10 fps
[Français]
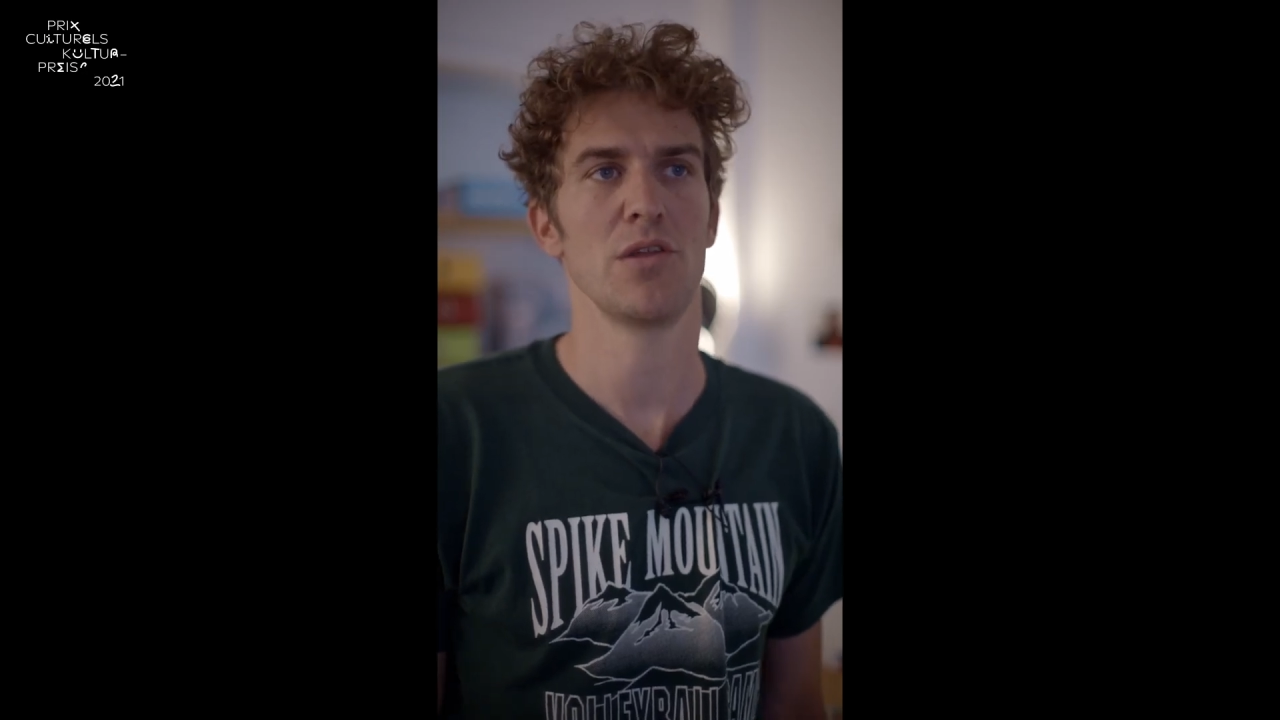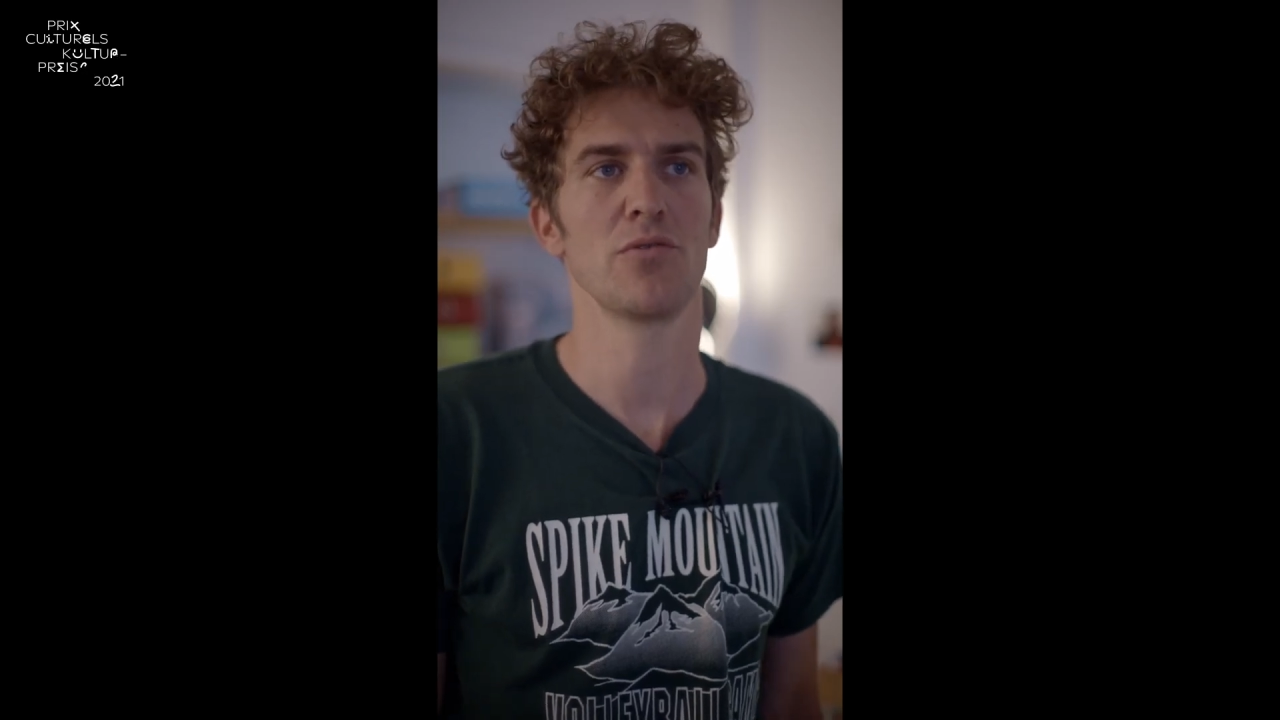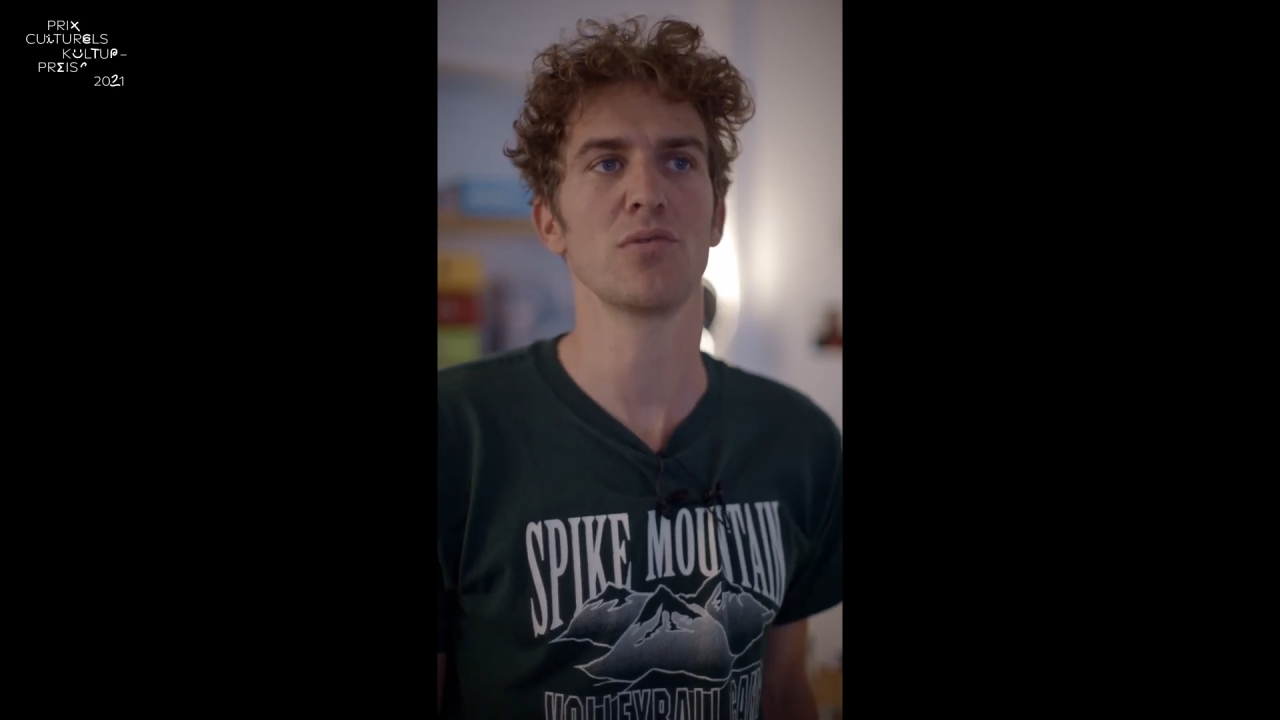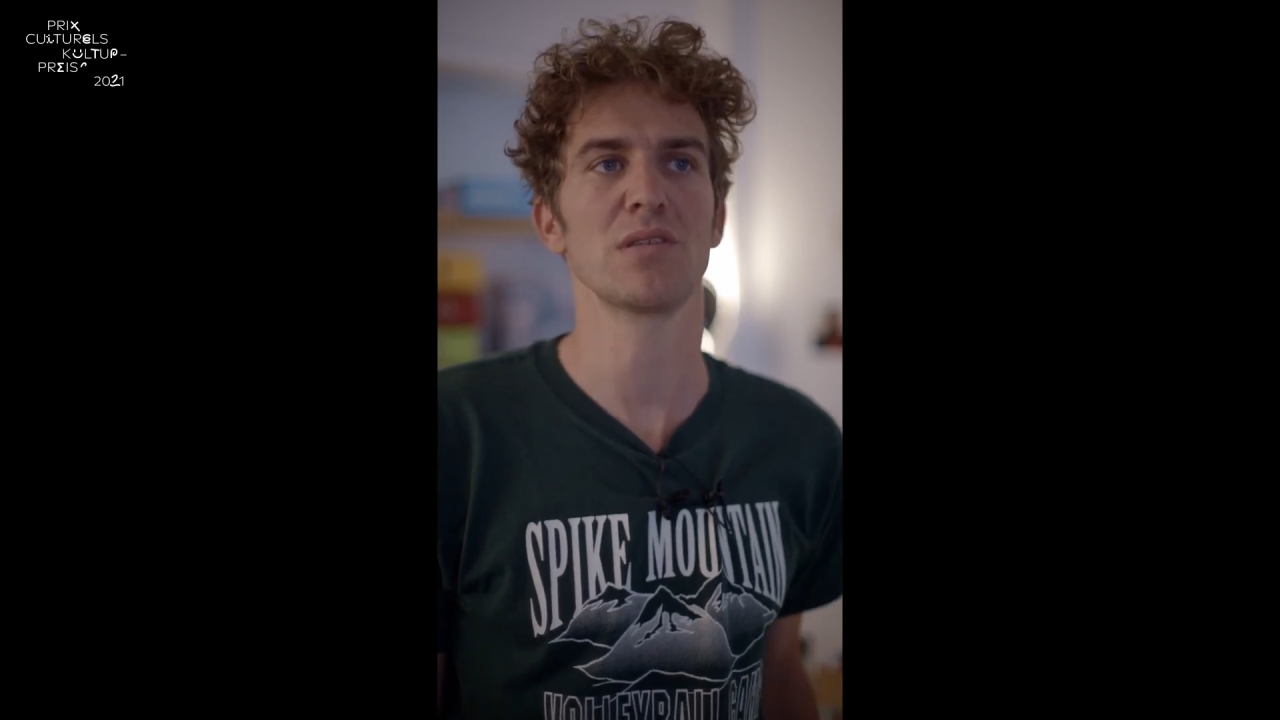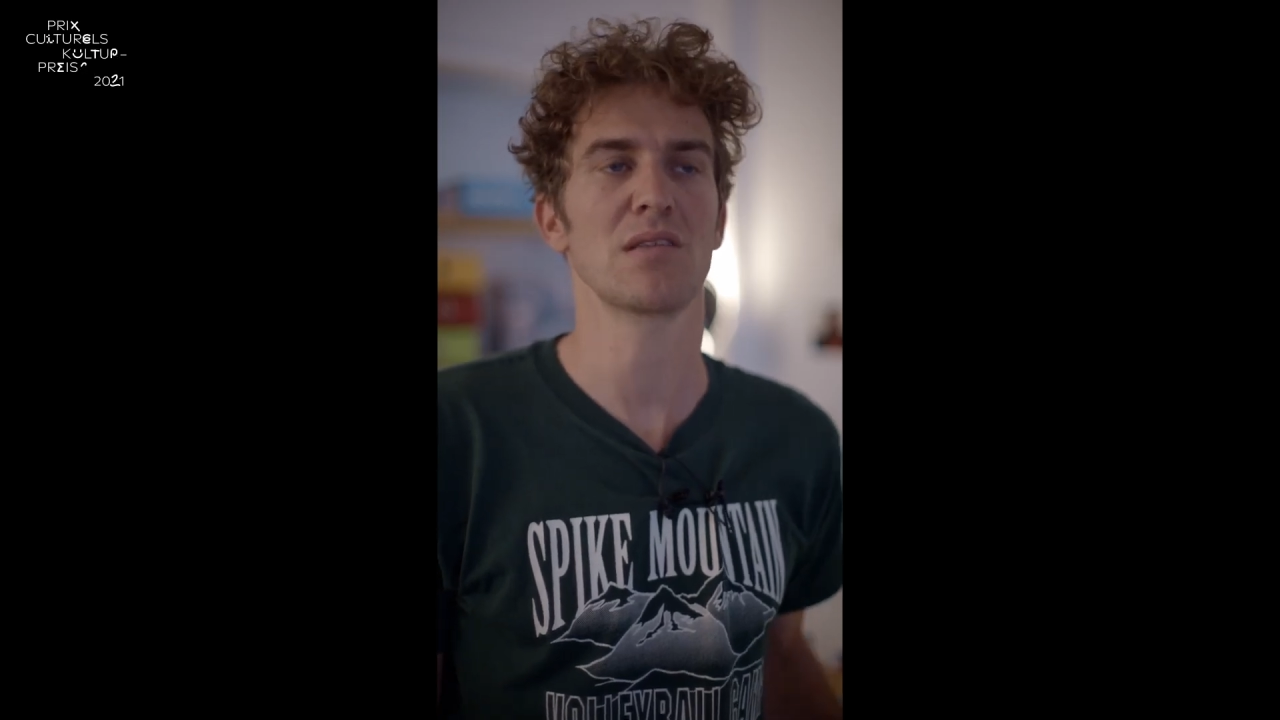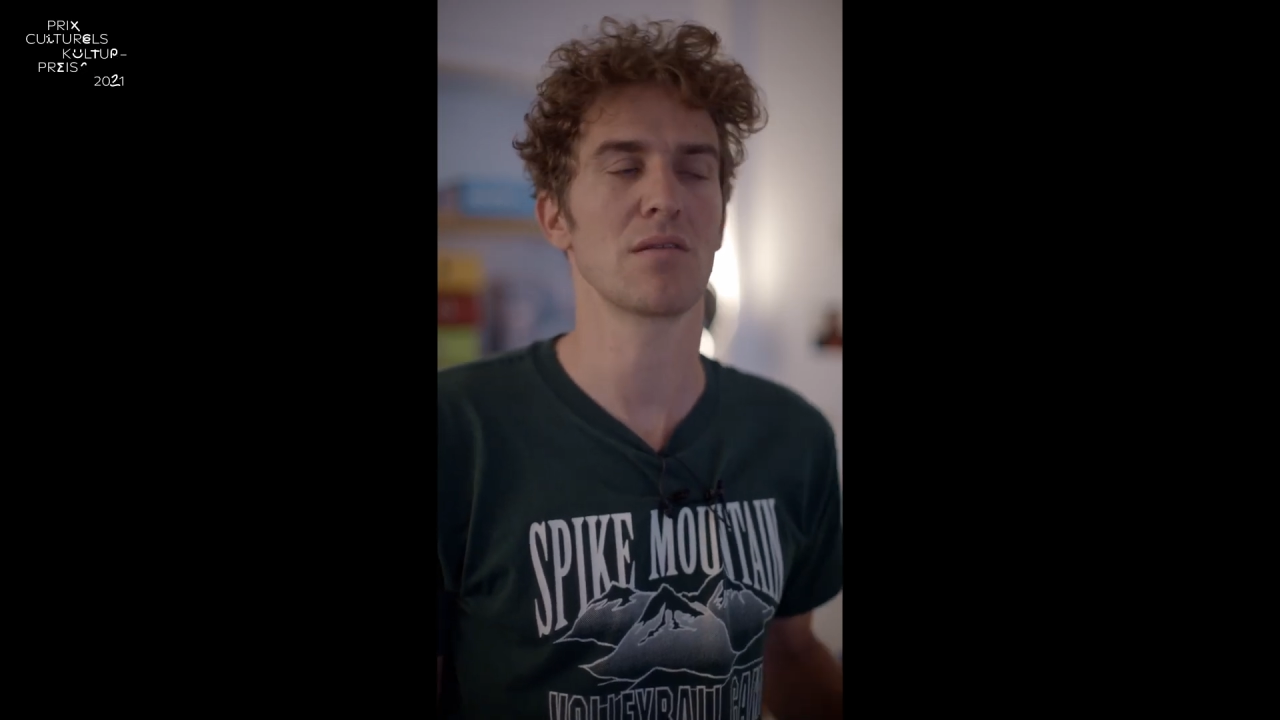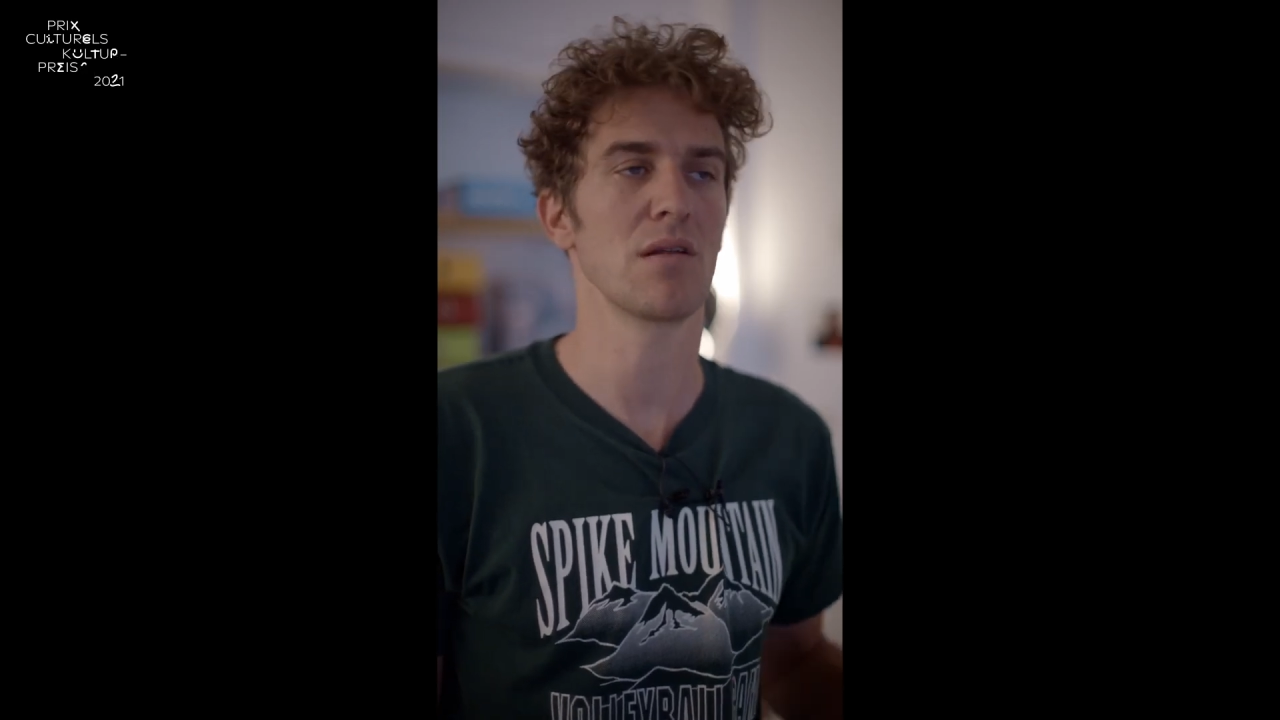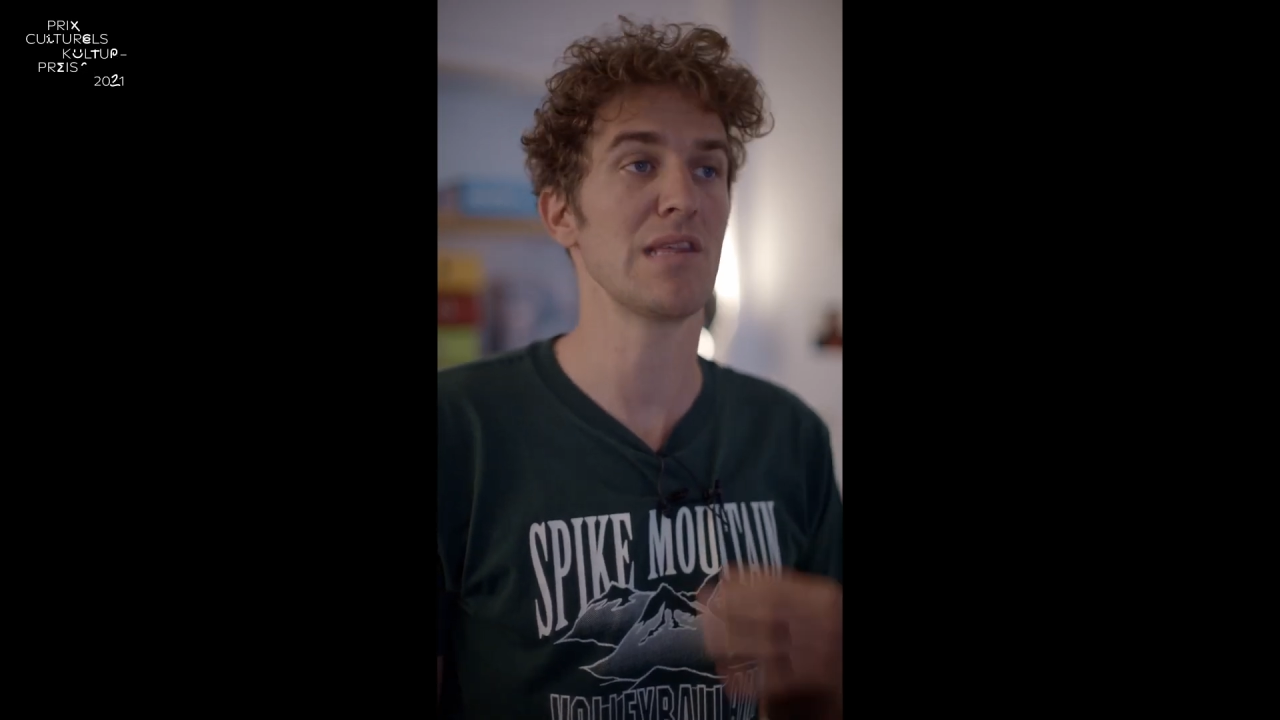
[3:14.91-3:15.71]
Et du coup, cette